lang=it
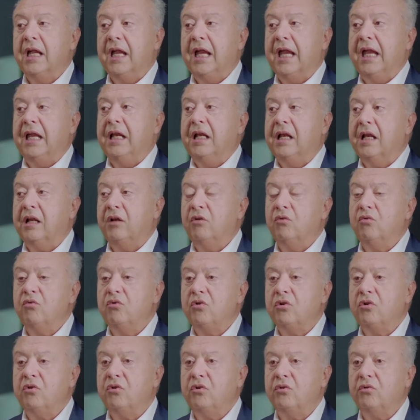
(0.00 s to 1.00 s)
e la
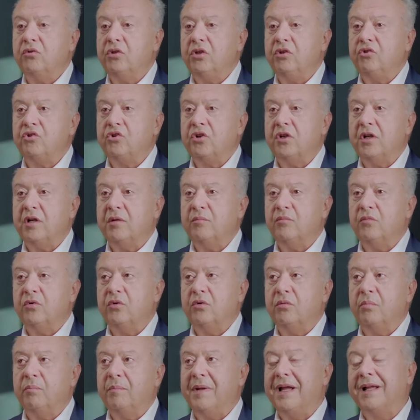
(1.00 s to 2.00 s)
loro
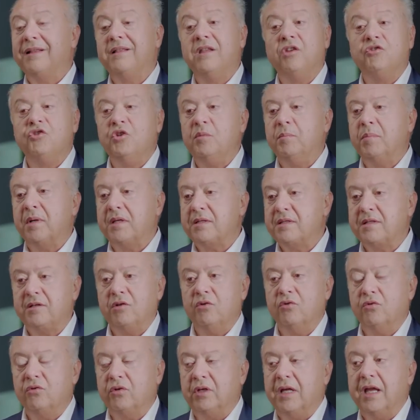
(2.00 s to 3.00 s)
diciamo,
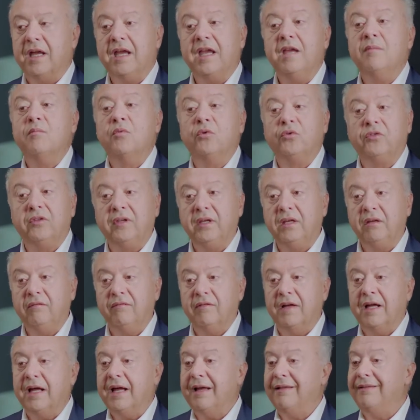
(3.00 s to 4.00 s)
partecipazione
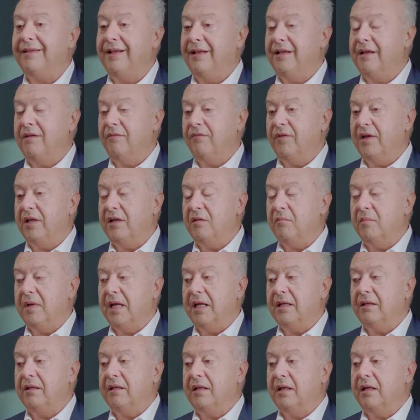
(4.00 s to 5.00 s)
emotiva a degli
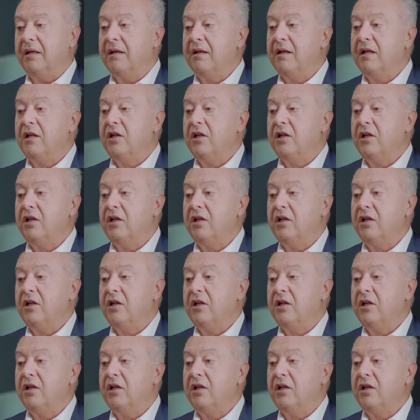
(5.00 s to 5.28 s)
avvenimenti.